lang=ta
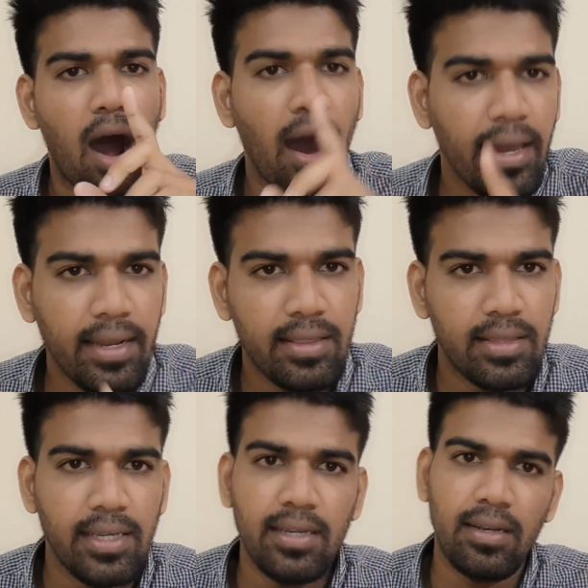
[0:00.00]

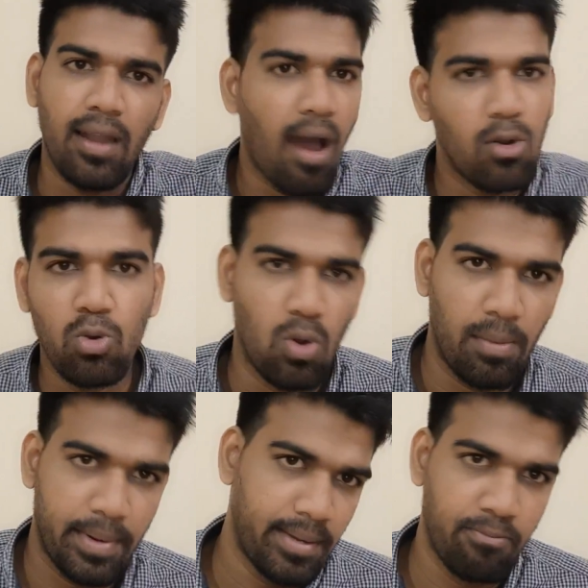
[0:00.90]
ஆயிரத்தி
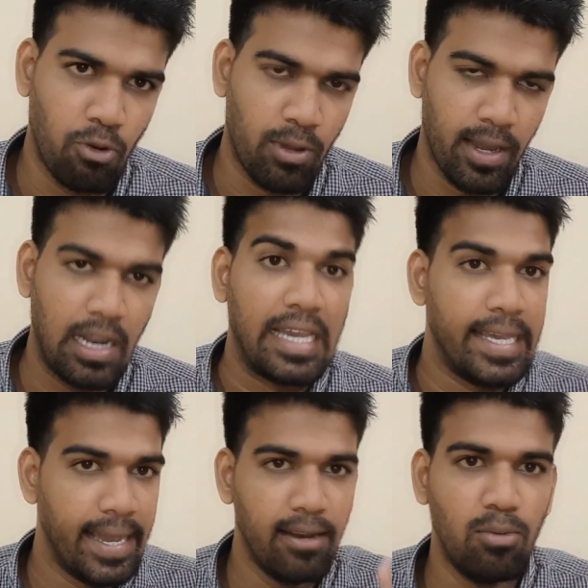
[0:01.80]
நானூறுரூவாப்பா ஓகேங்களா
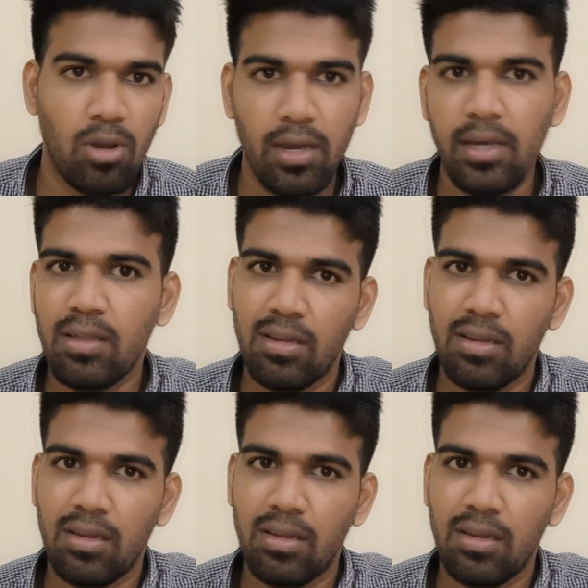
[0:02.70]
ஏழு புக்கு